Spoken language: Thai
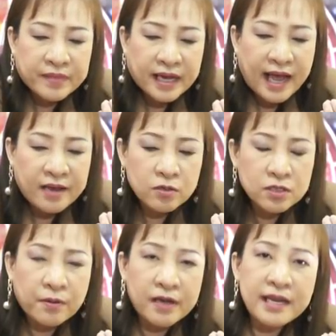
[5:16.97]
นะคะโดยเฉ
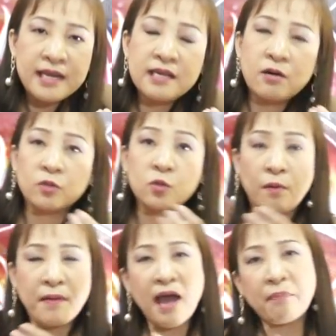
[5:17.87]
พาะเน้นเรื่องของสุข
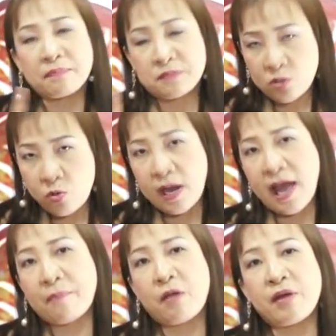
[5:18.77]
ภาพกับโชค
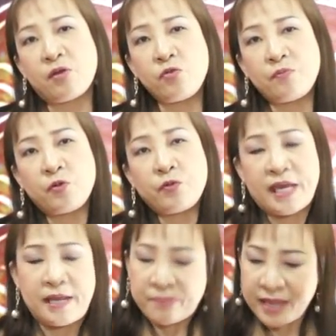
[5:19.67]
ลาภเข้ามาร่วมด้วย
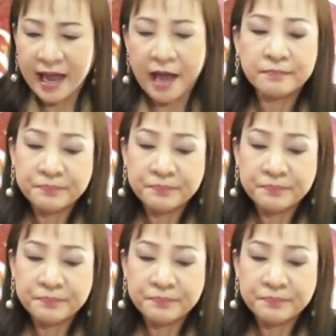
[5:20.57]
นะคะ